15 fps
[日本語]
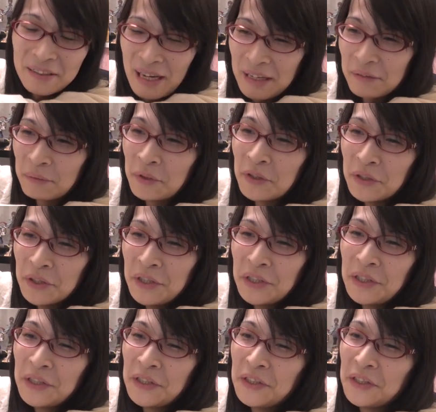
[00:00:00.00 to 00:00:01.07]
あのも
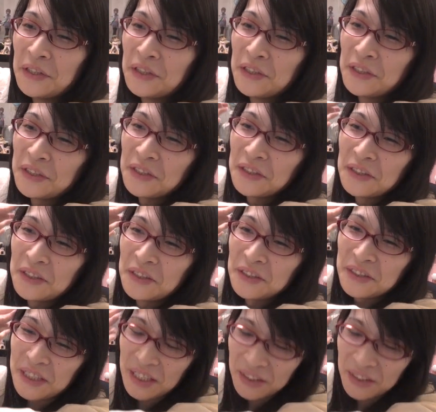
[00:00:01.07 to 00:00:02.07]
う